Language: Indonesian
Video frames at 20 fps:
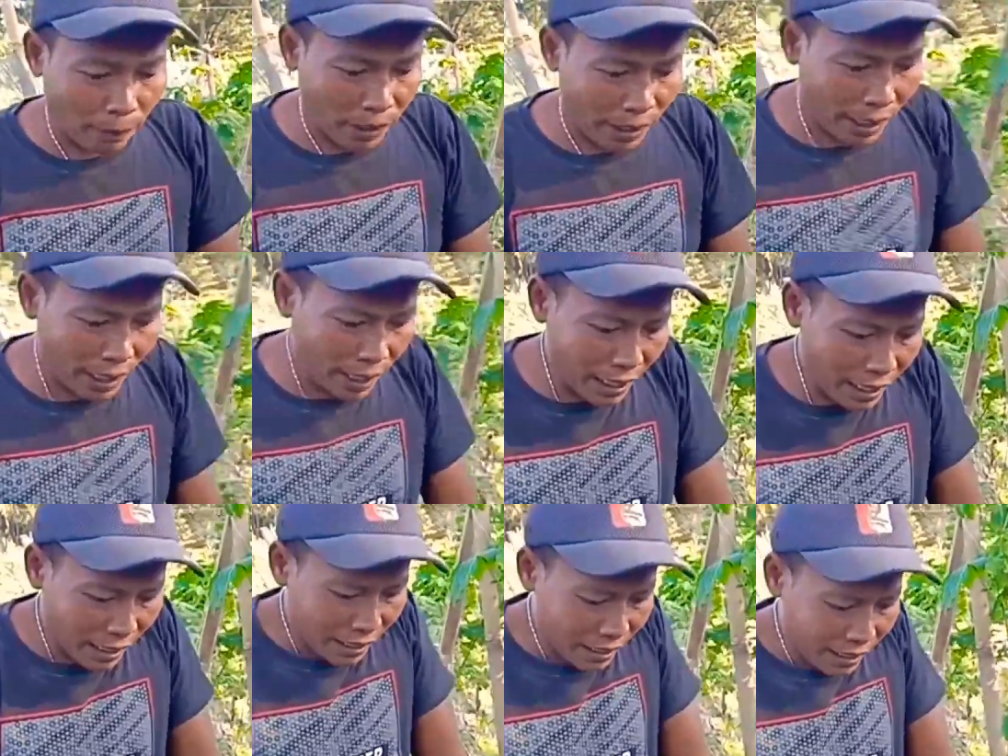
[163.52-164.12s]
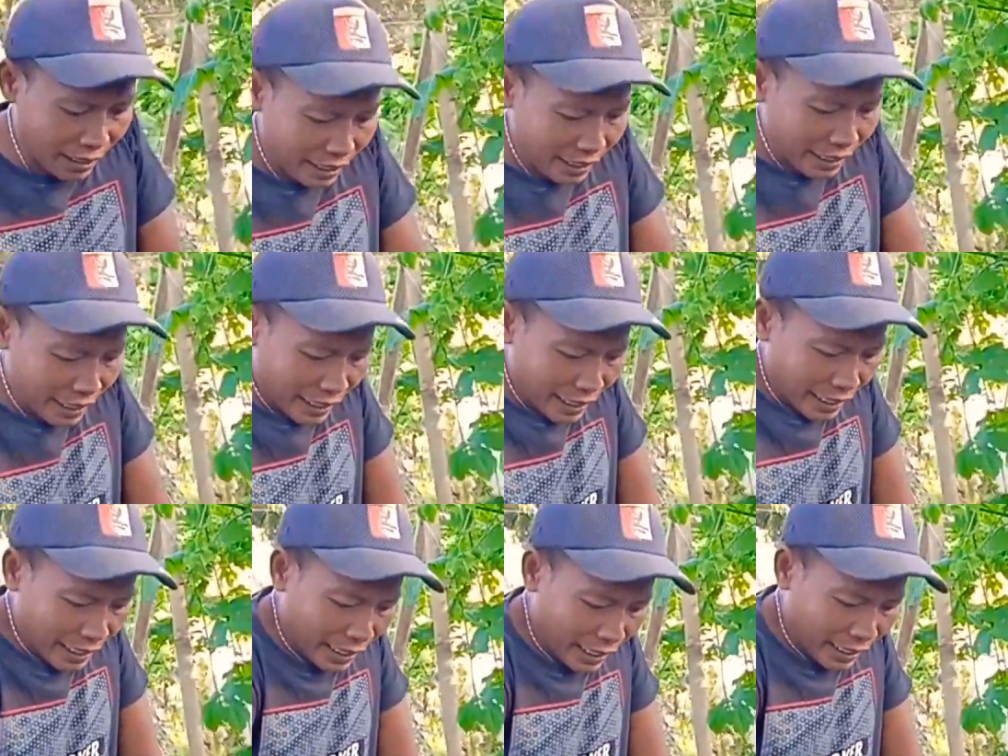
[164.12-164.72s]
ya
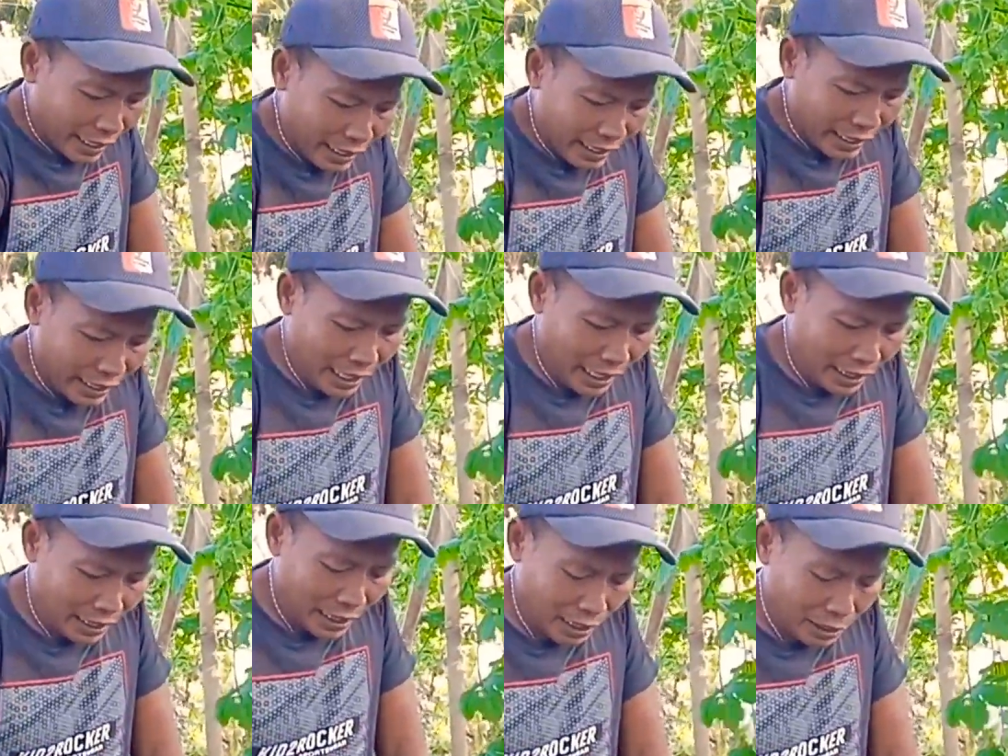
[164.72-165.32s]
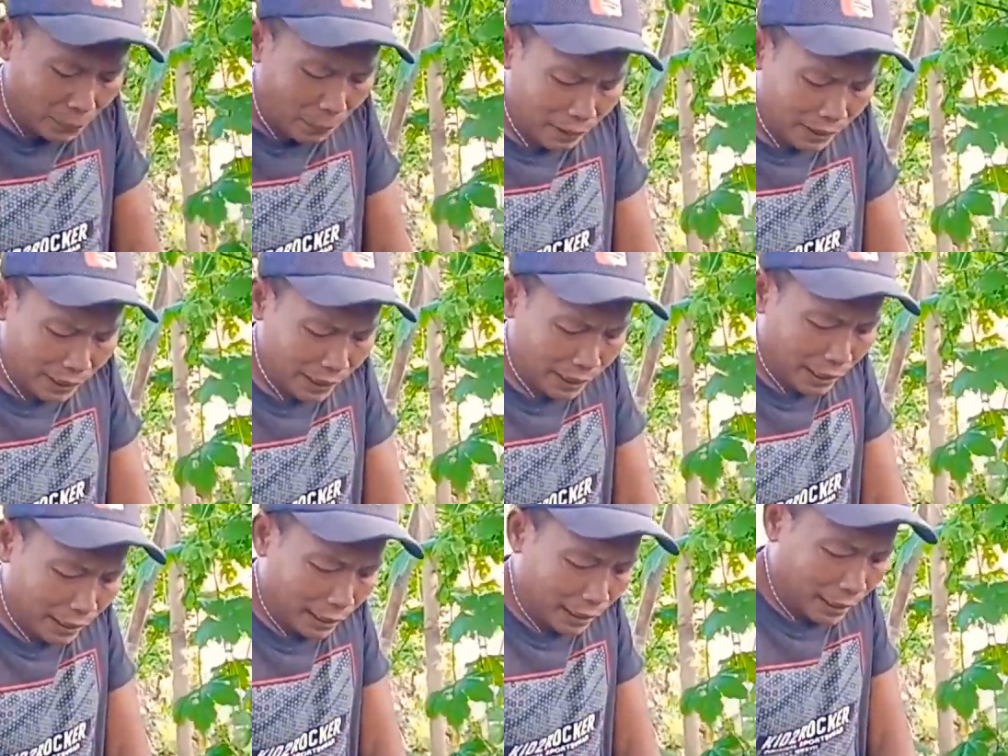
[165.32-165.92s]
ini hasilnya seperti
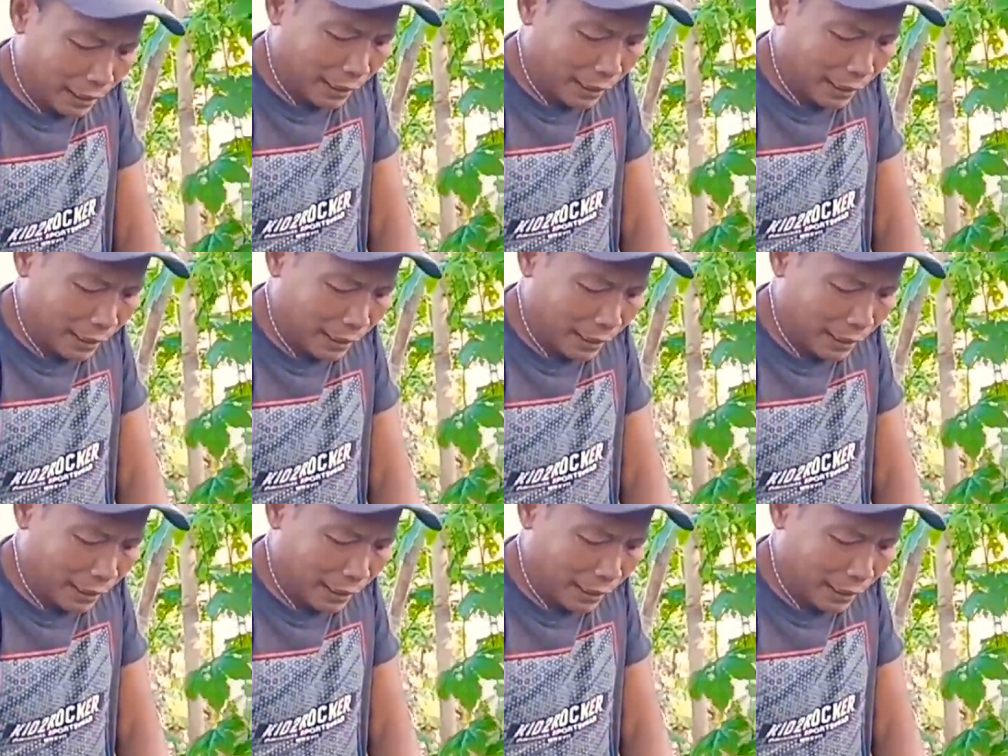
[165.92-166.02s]
ini